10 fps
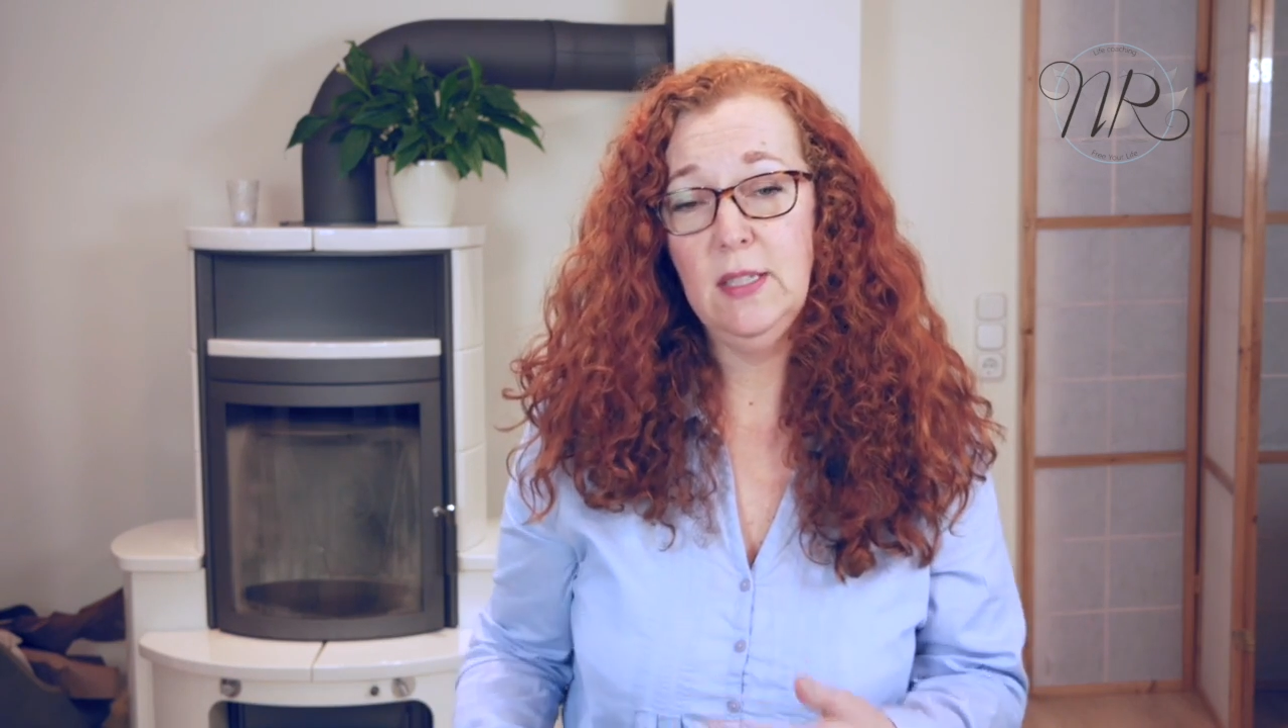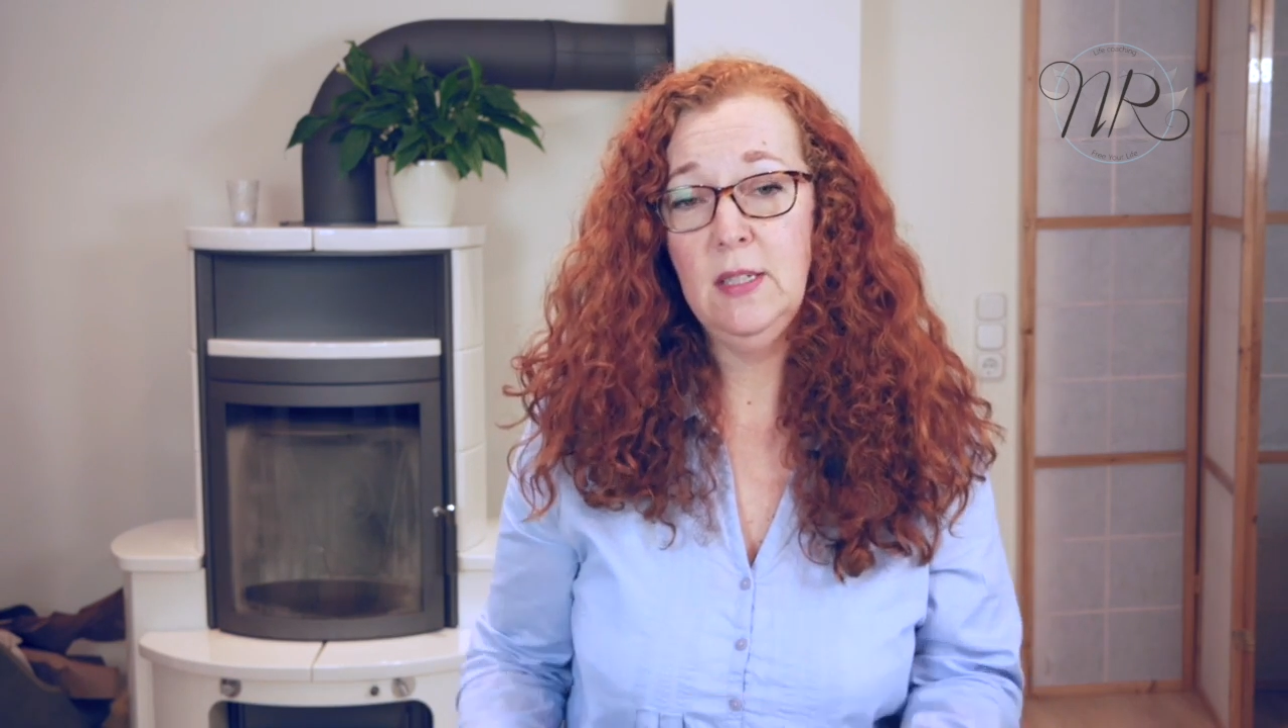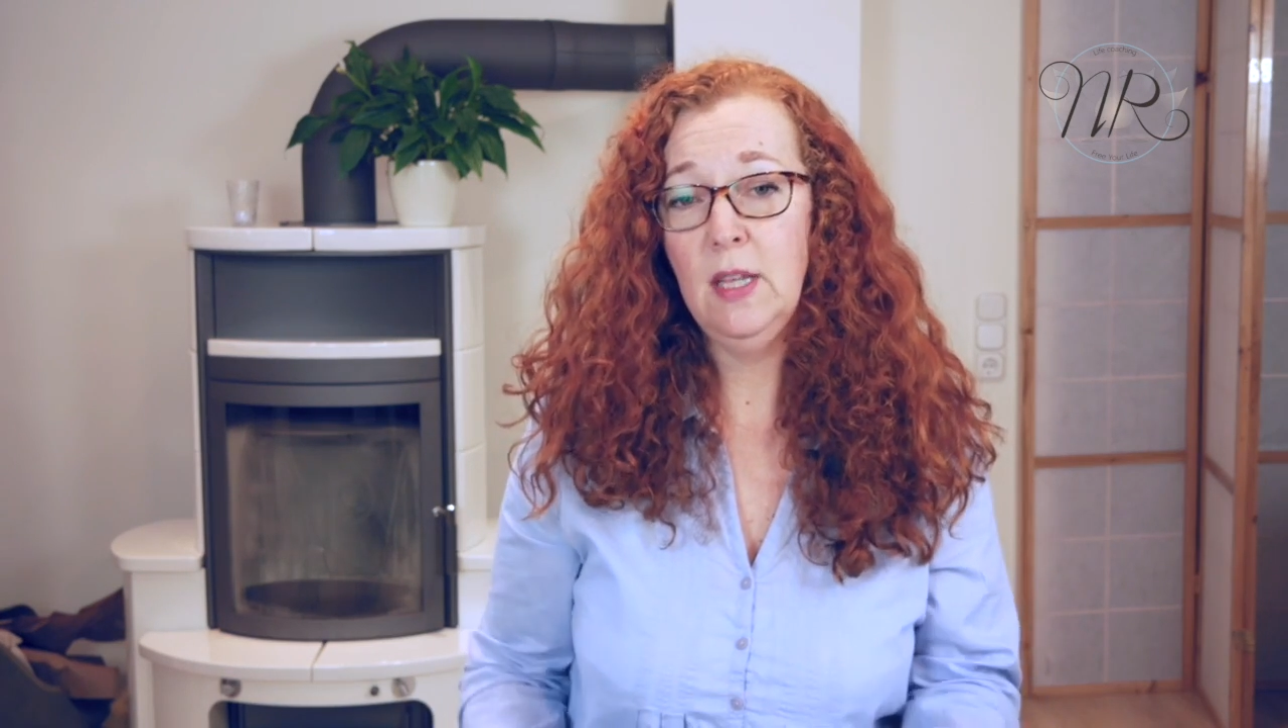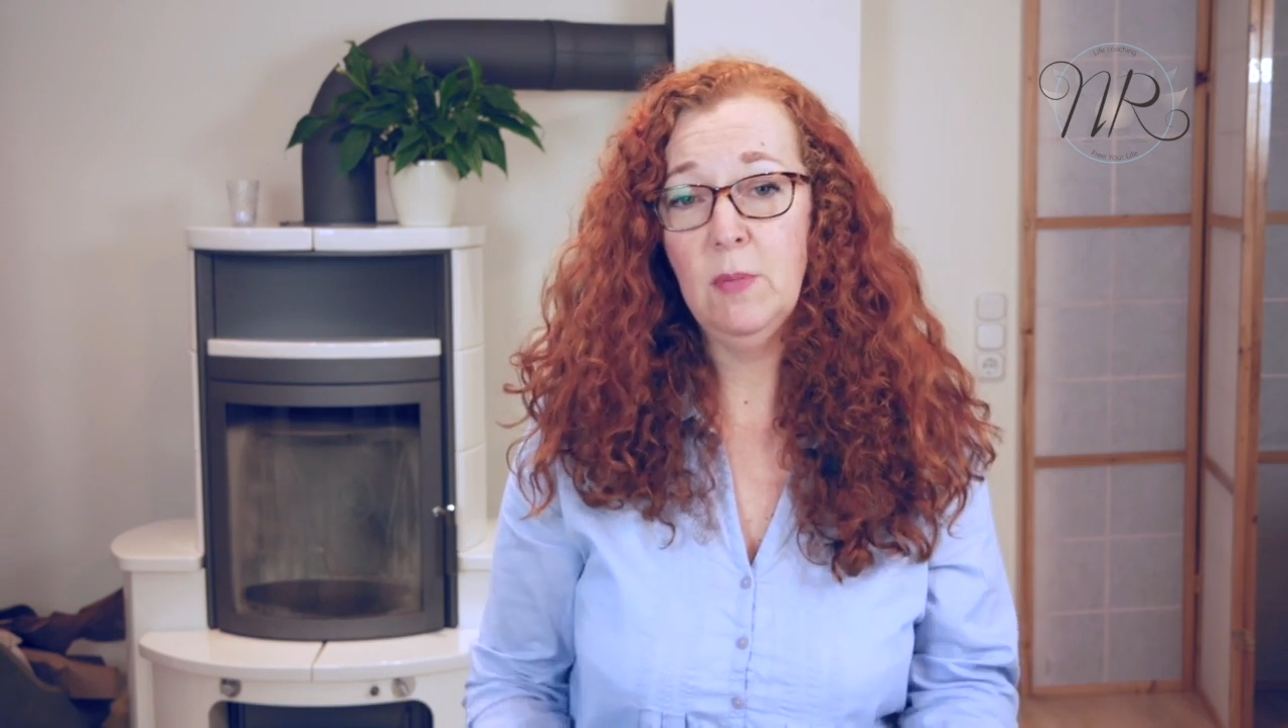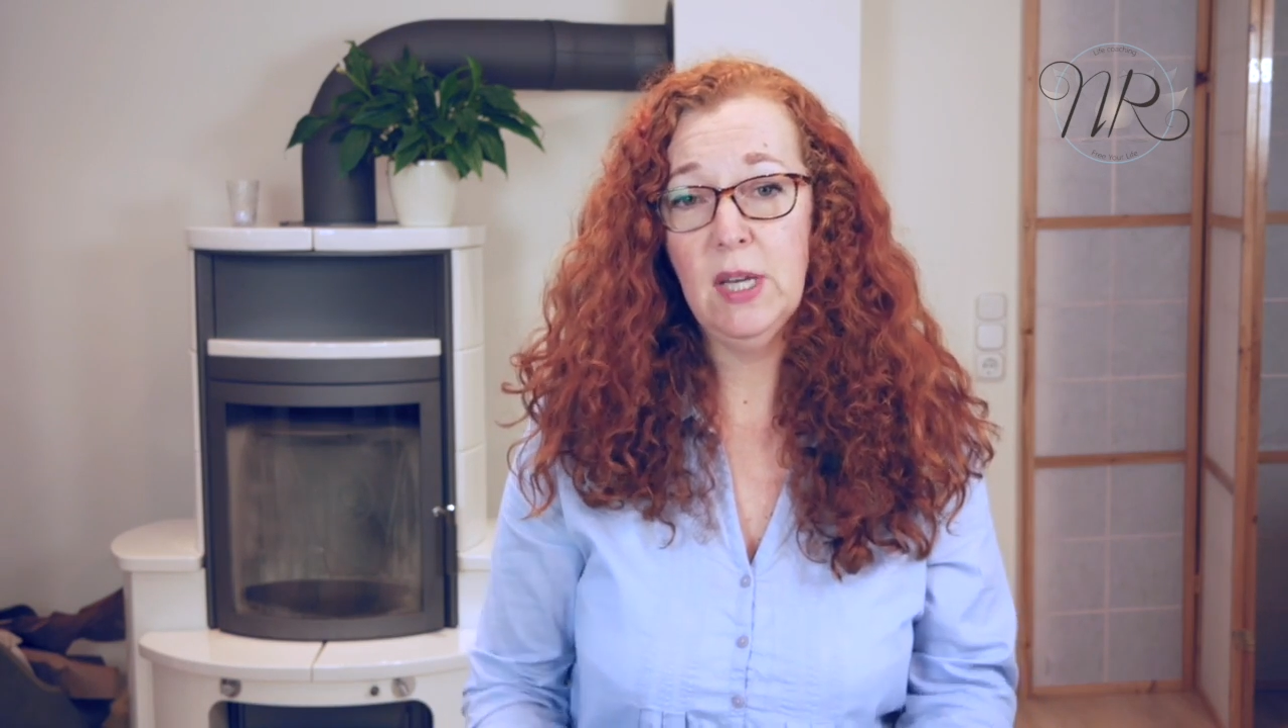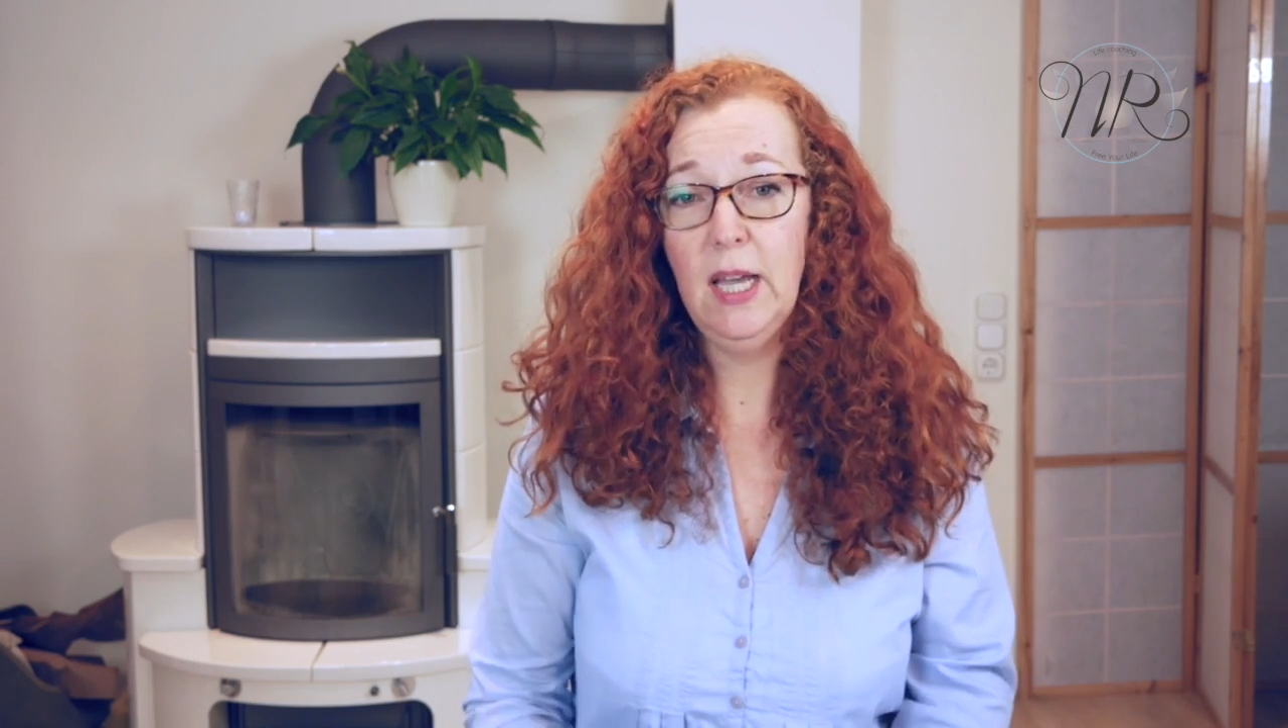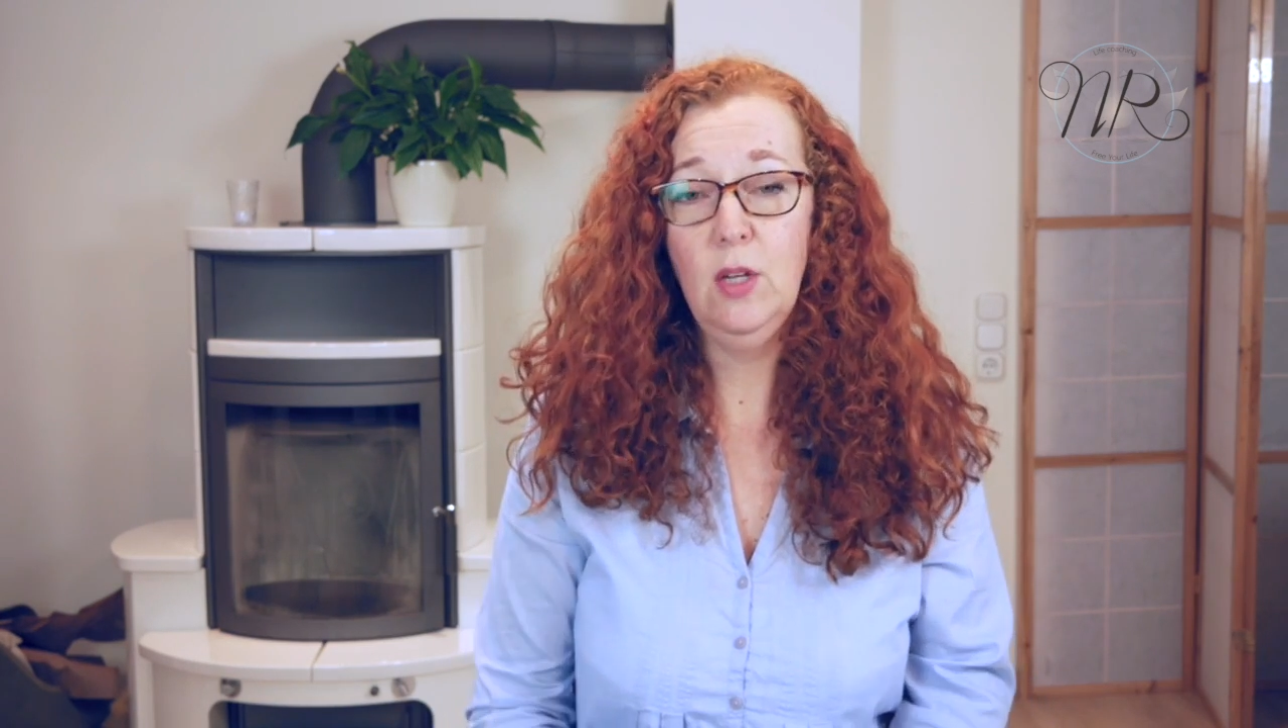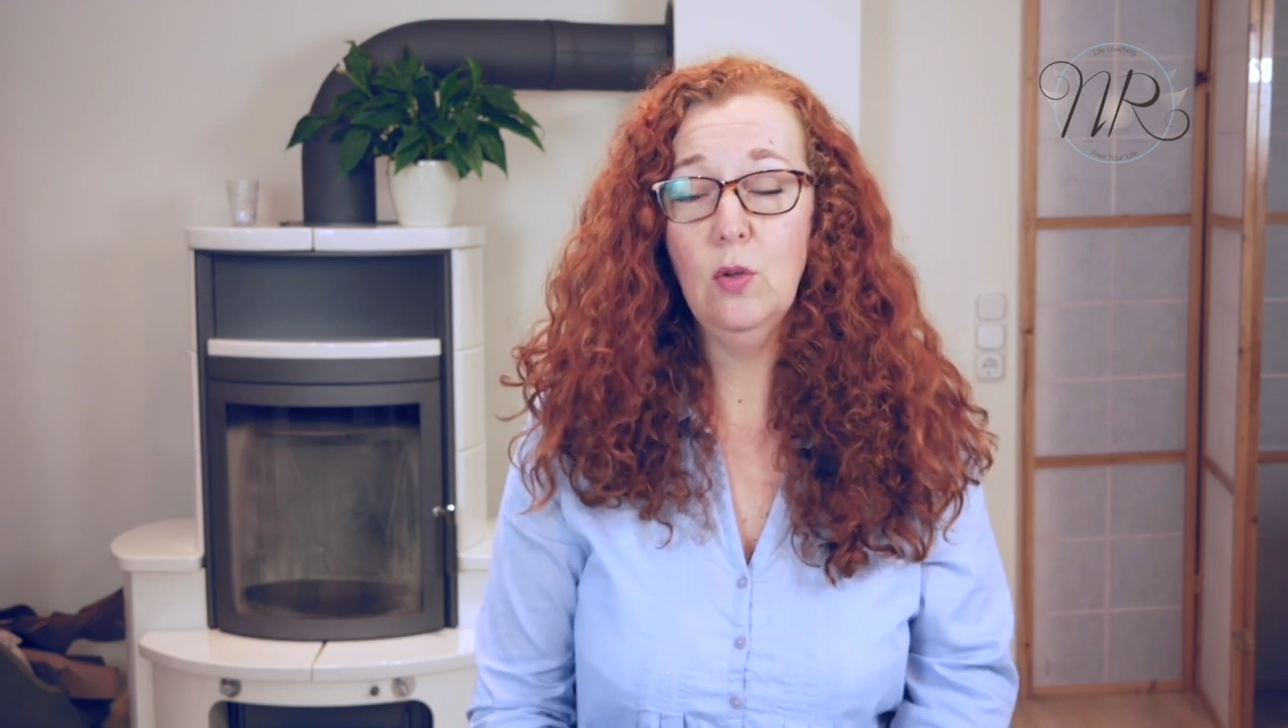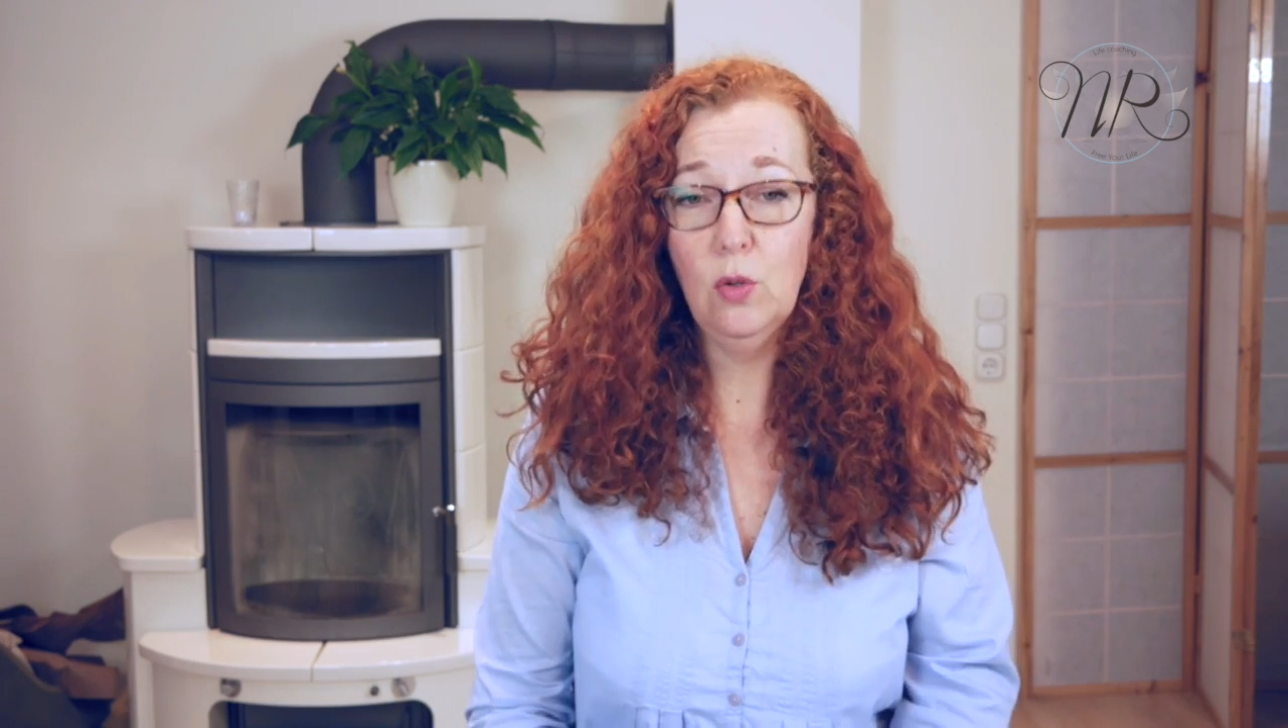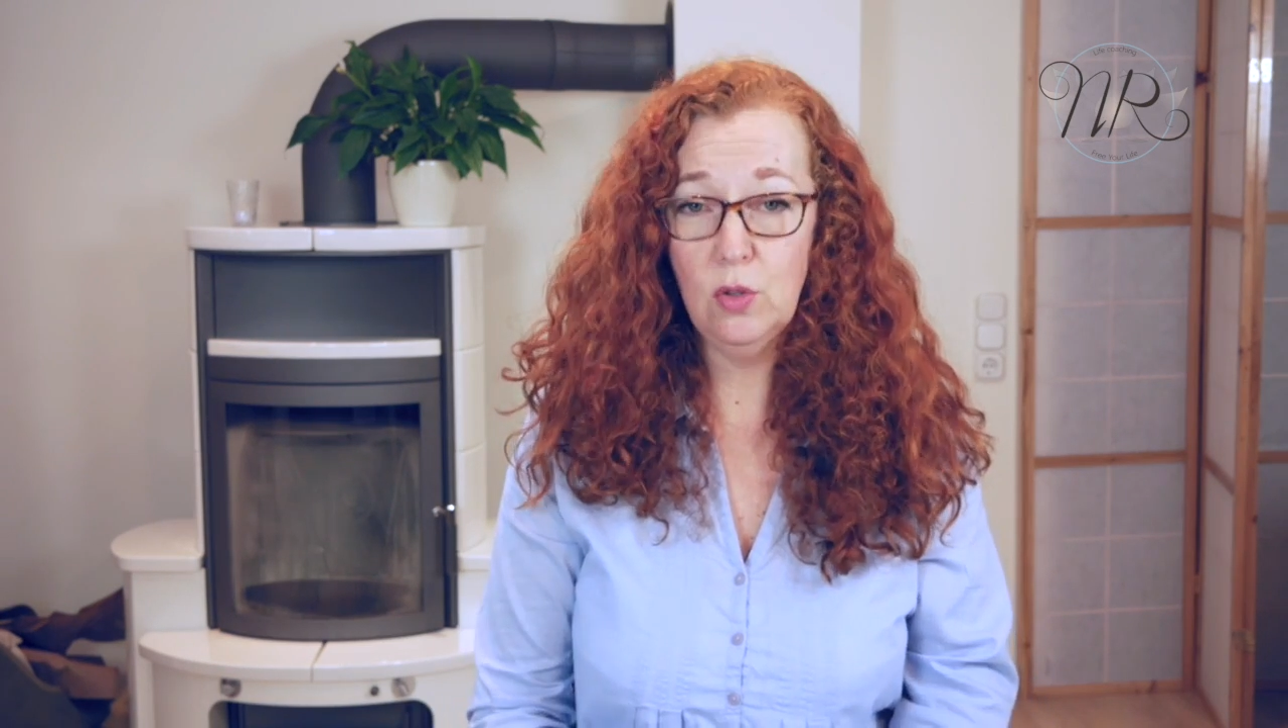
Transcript: sie nehmen keine